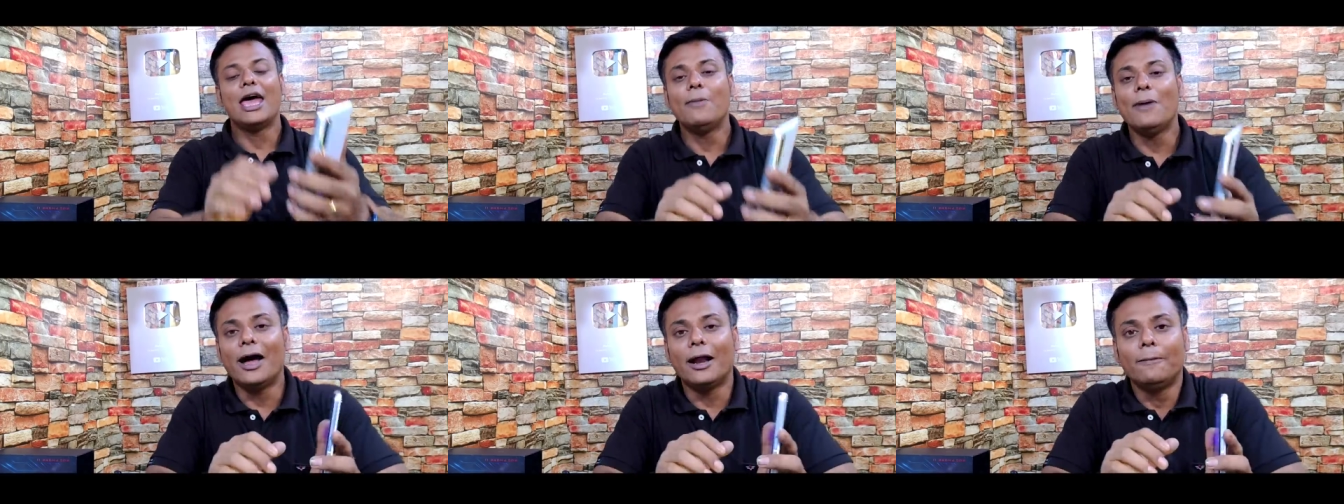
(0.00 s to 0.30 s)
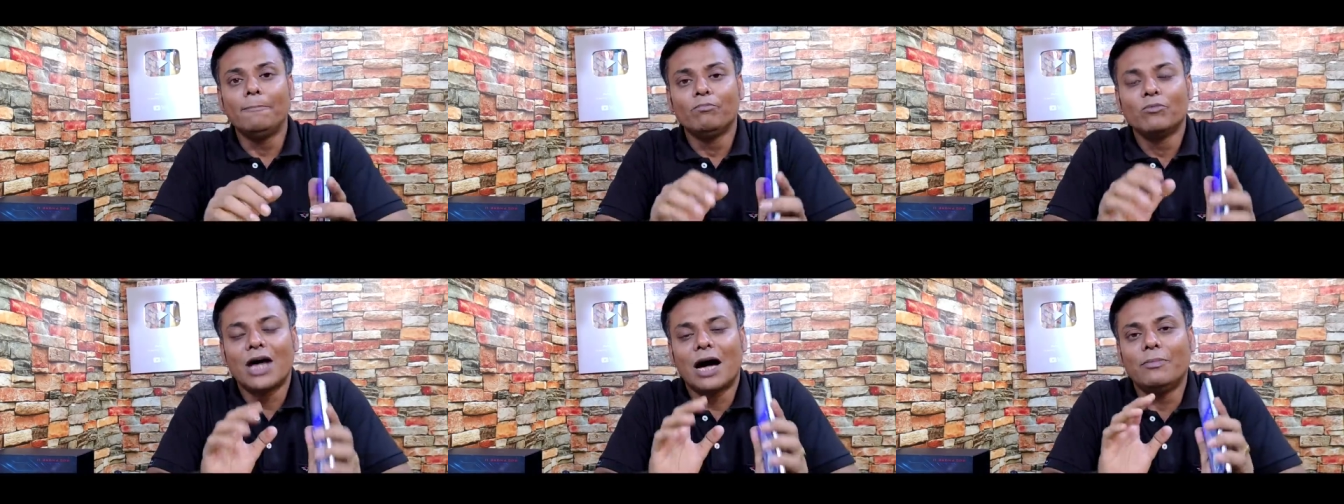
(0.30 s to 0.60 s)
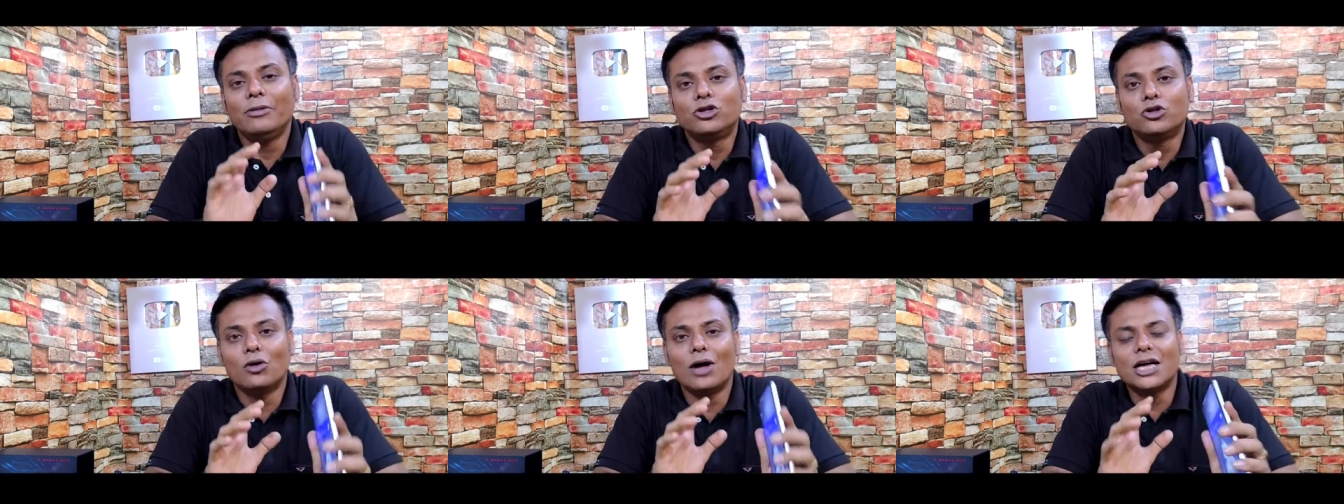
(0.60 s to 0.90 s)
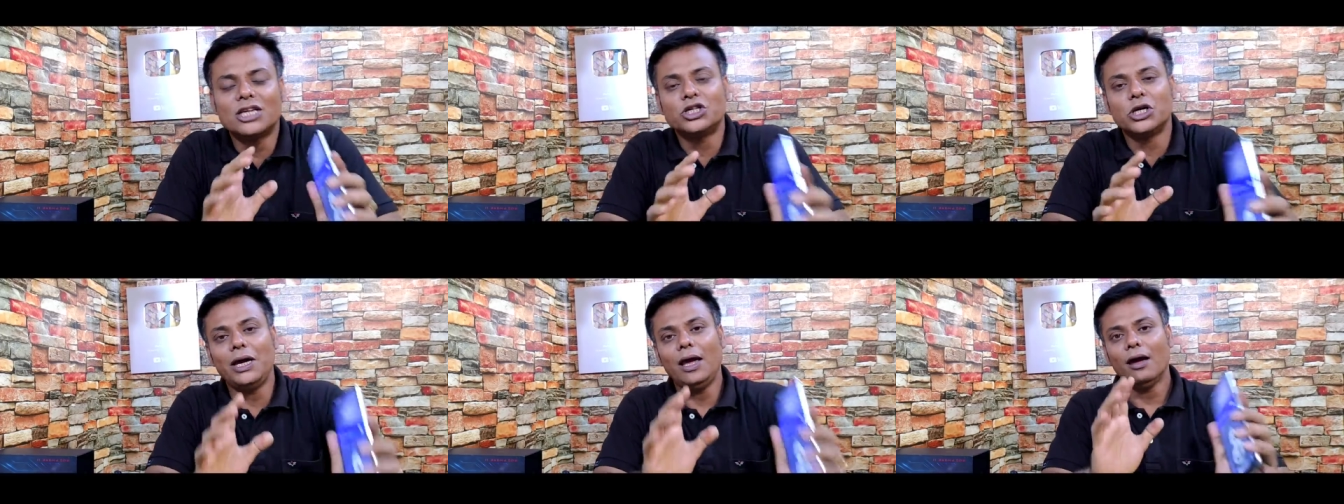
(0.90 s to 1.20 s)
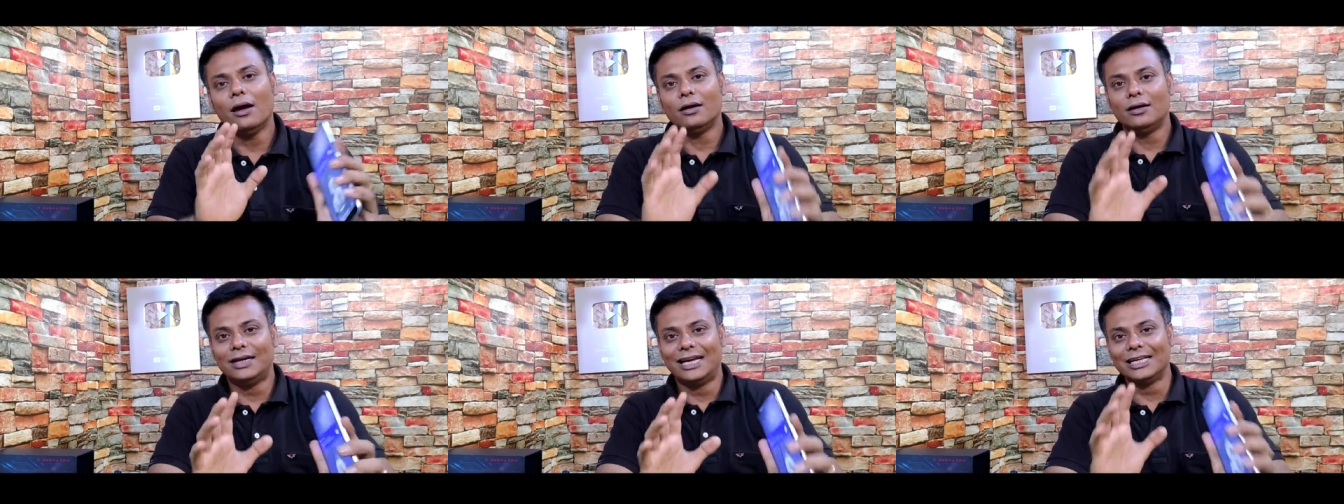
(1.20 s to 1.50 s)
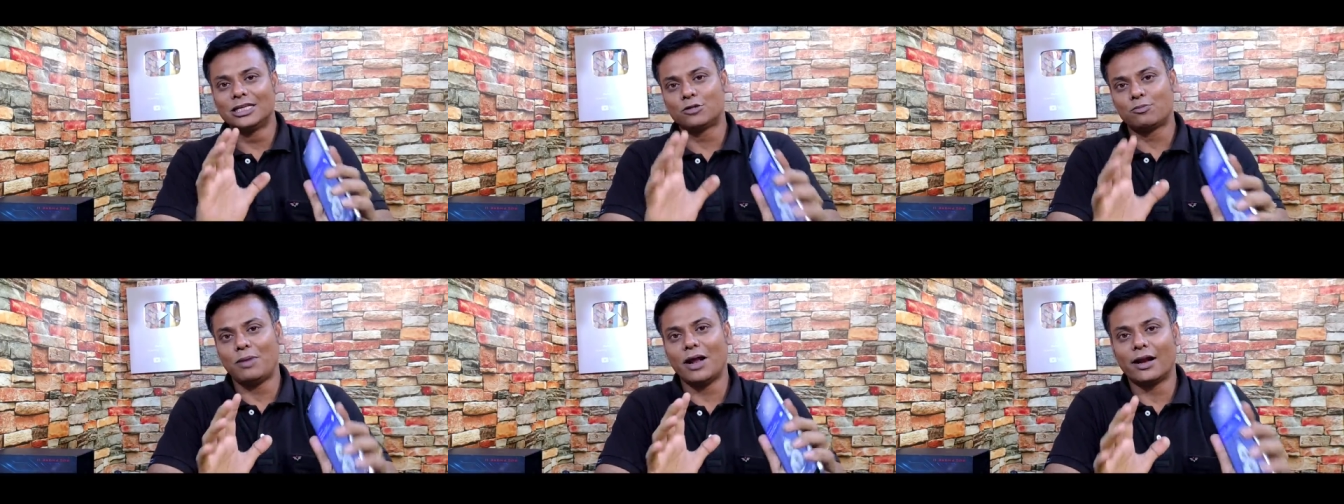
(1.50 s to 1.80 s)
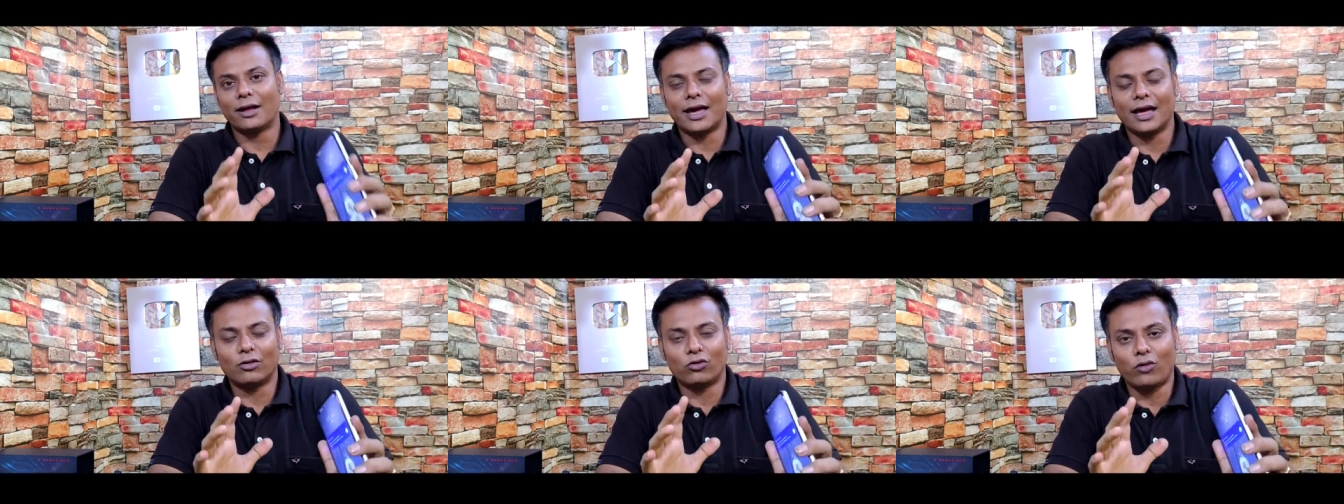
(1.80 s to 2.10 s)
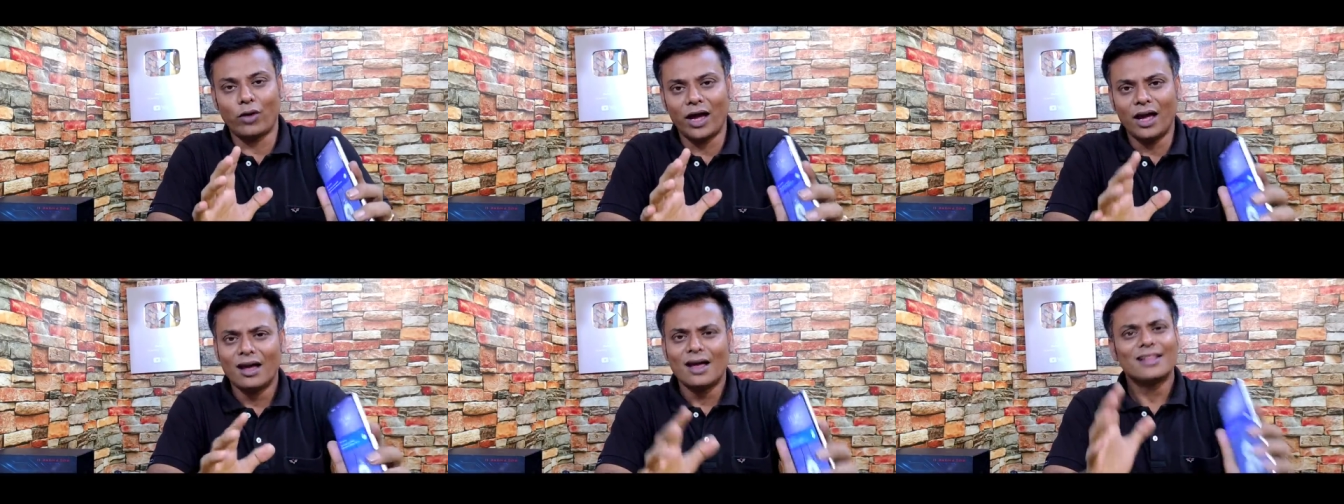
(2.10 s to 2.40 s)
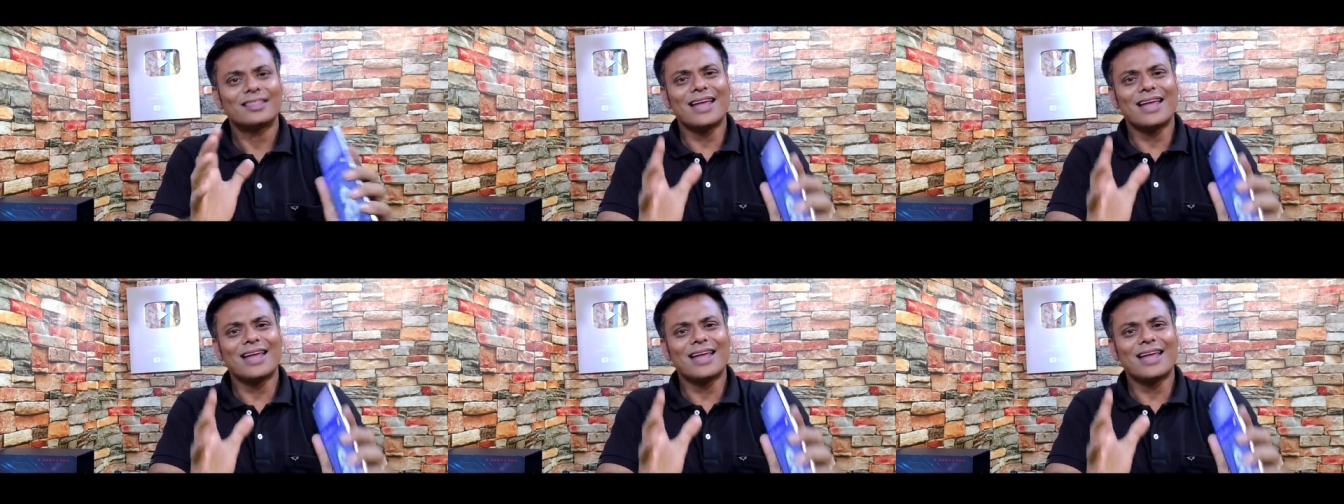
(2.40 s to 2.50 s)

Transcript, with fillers: এবার আমি চলে আসি ডিসপ্লের ক্ষেত্রে